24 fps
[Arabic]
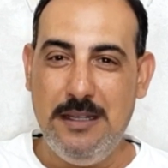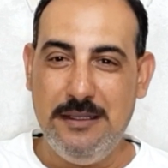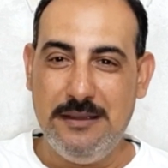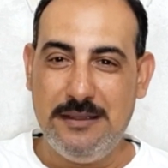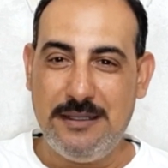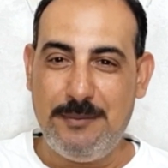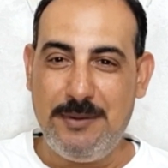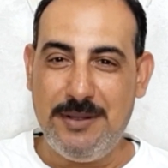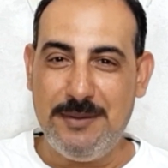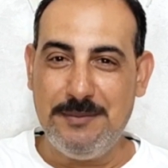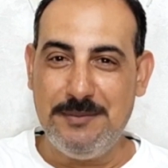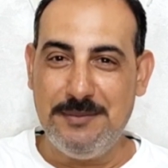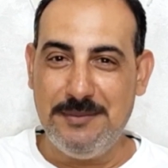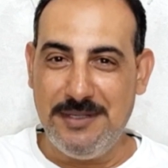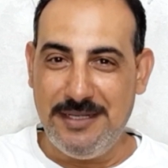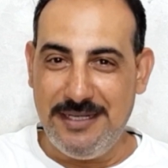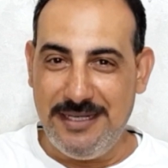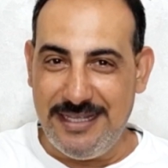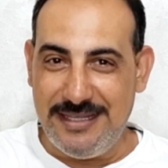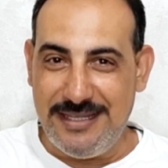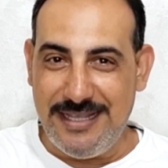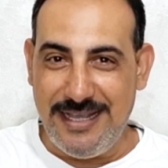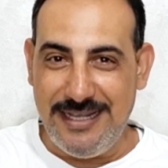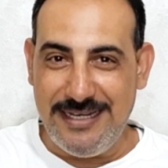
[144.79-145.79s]
طبعا
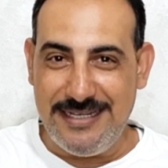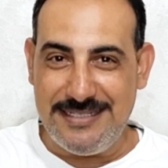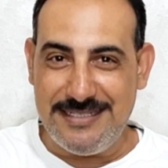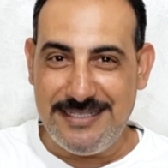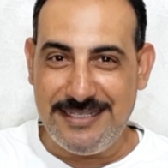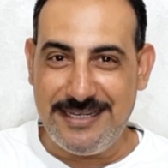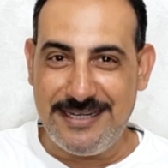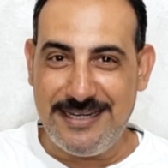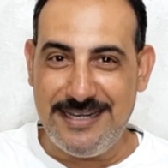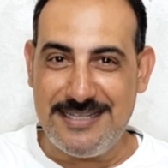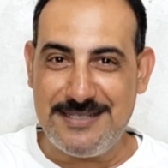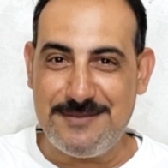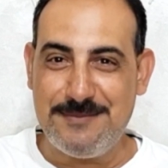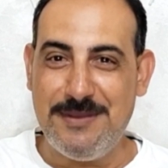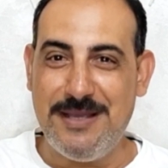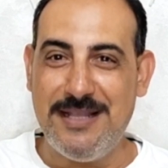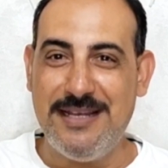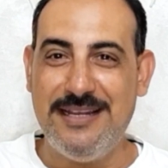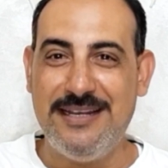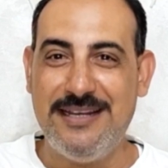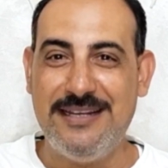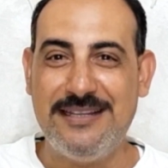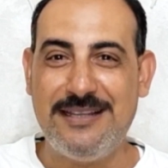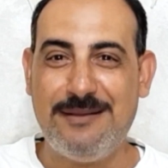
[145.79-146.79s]
لا داعي لذكر الاسماء
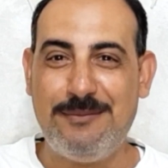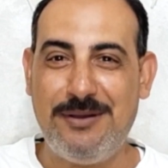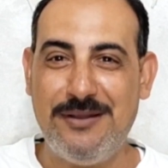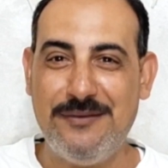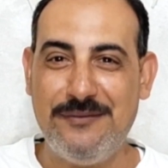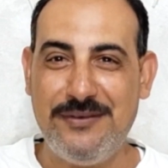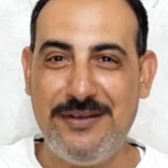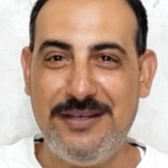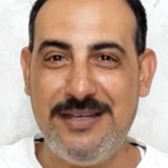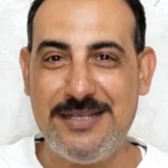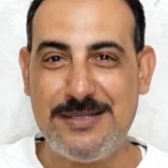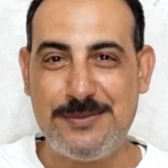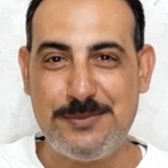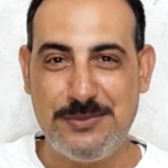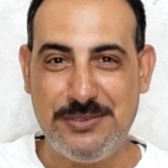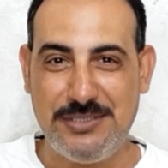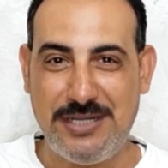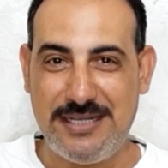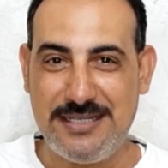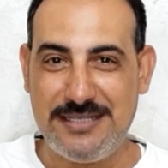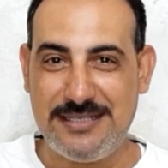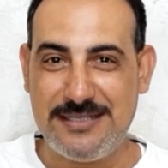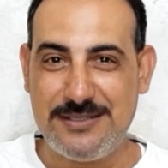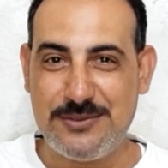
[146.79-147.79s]
لان طبعا في ناس مش
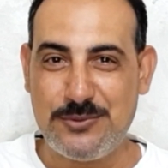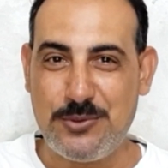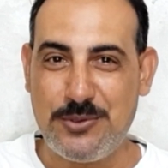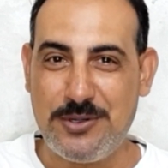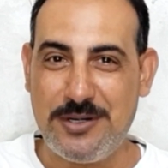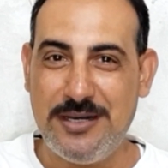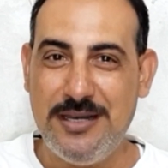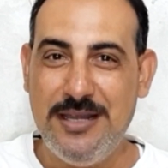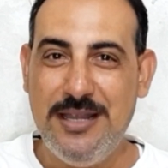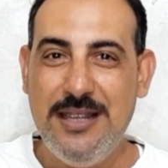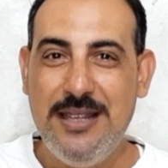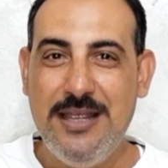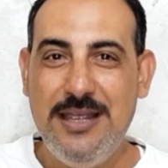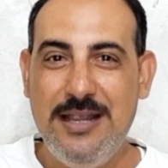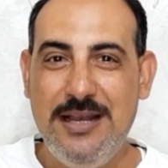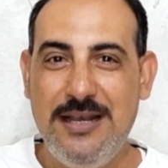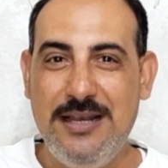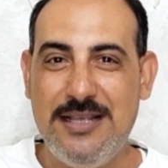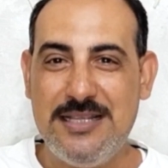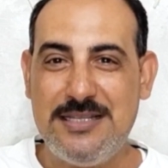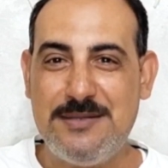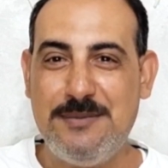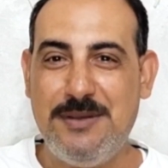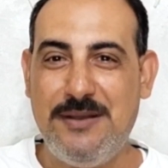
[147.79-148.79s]
عايزه تذكر
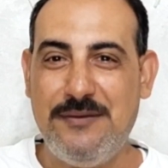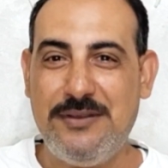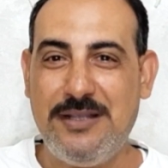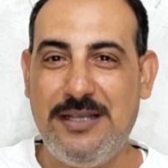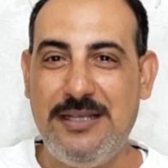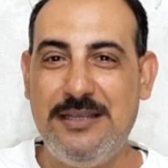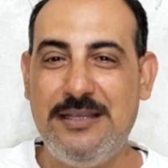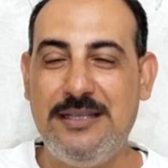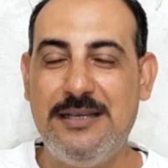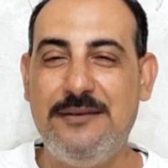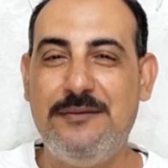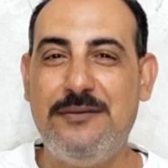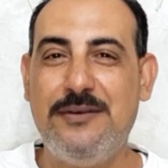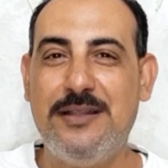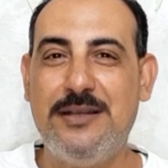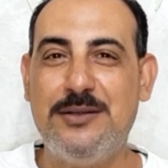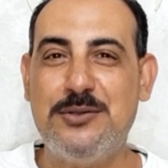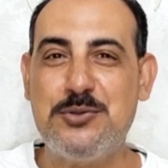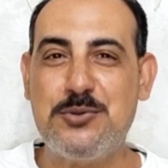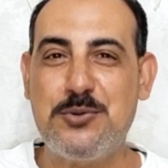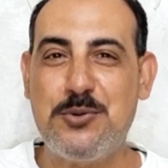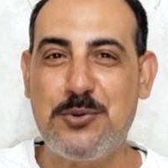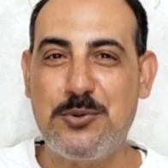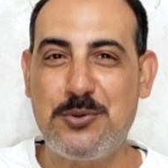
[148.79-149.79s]
الاسماء بتاعتها
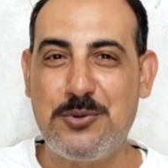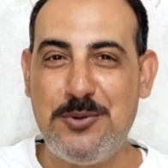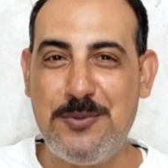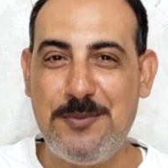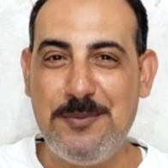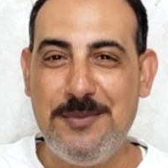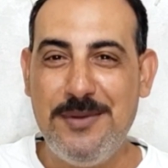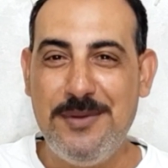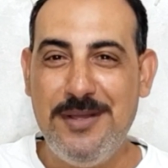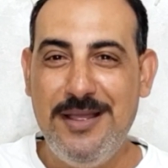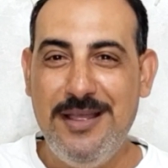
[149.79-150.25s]
فنشكركم